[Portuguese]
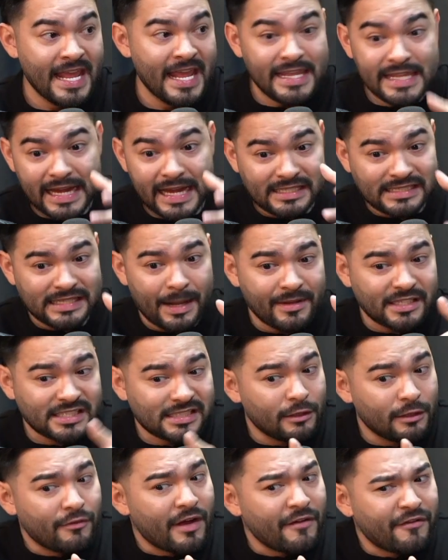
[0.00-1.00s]
E ele sabe que
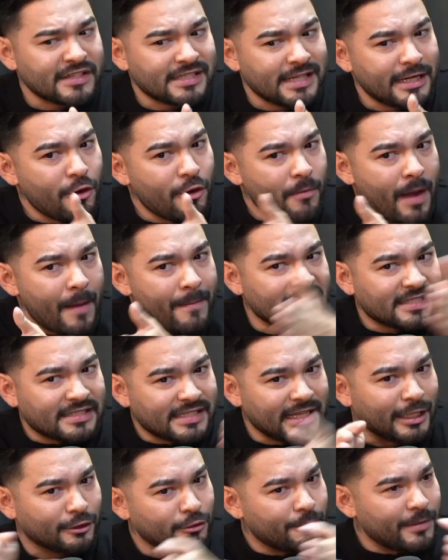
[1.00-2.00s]
você não vai fazer nenhuma
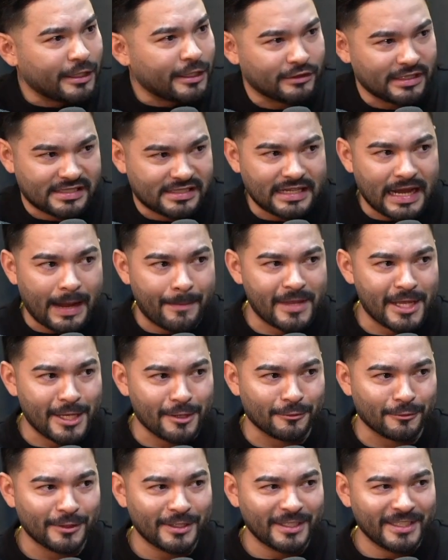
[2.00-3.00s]
besteira no meio desse
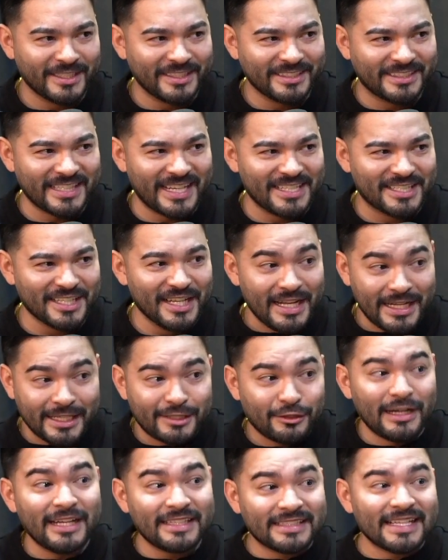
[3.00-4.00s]
caminho. Entende?
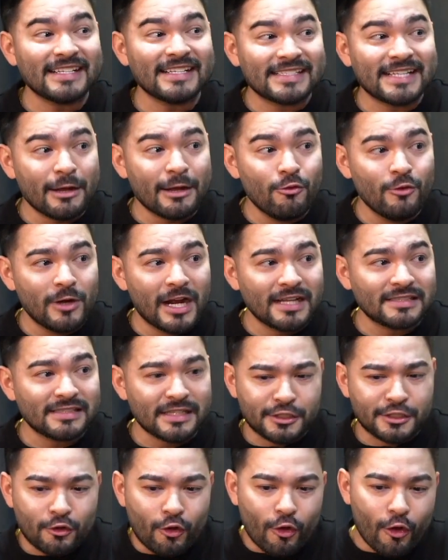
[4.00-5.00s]
Então ele tem segurança
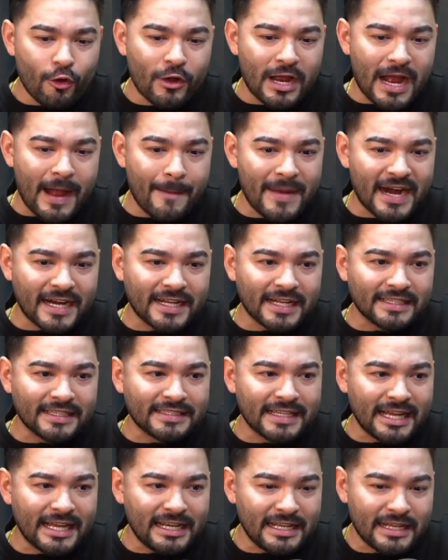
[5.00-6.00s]
de colocar a marca
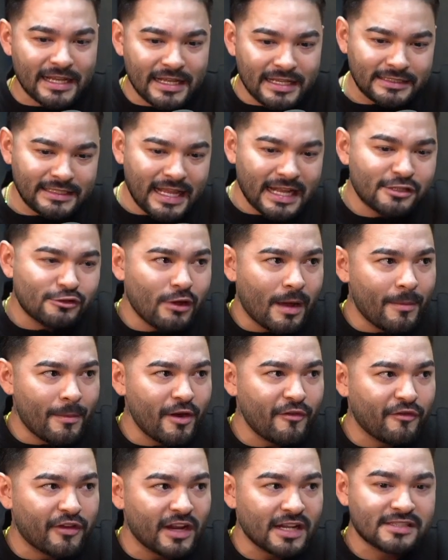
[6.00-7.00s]
dele na sua
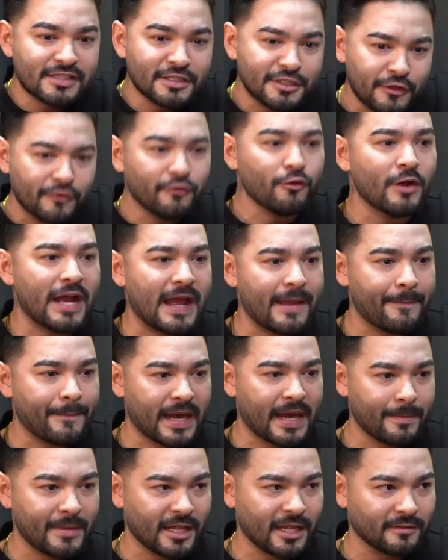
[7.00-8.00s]
mão e falar assim: divulga aí
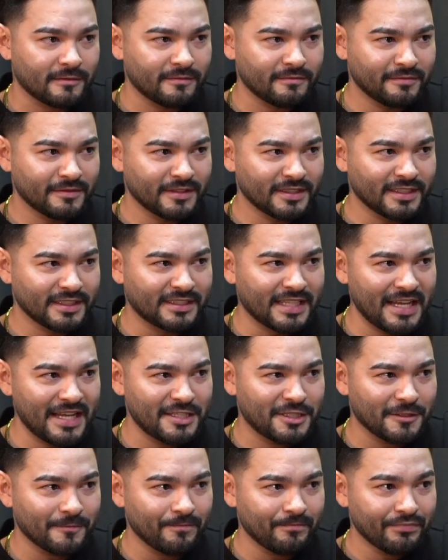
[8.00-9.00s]
pra mim.
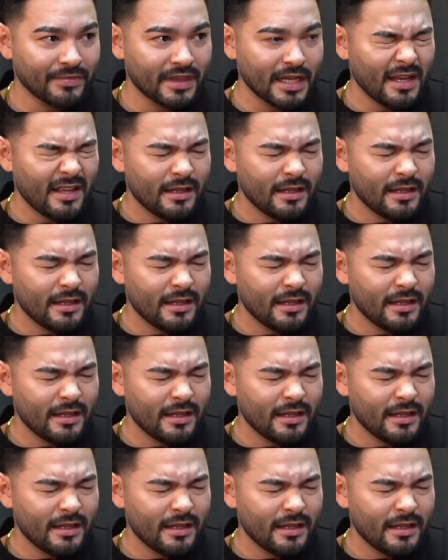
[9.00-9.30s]
Entende? Sim, porque